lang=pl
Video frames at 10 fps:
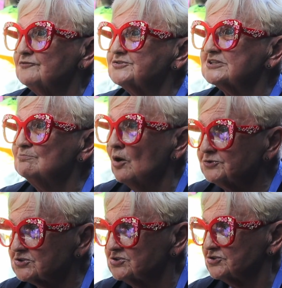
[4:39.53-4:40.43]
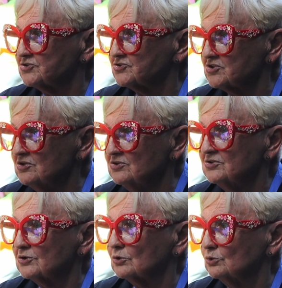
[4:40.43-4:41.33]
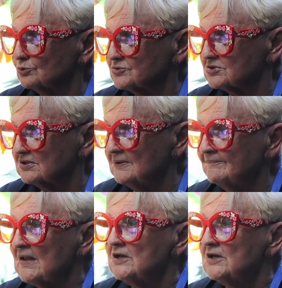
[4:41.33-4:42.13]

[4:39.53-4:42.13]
wzmocnić czynnik ludzki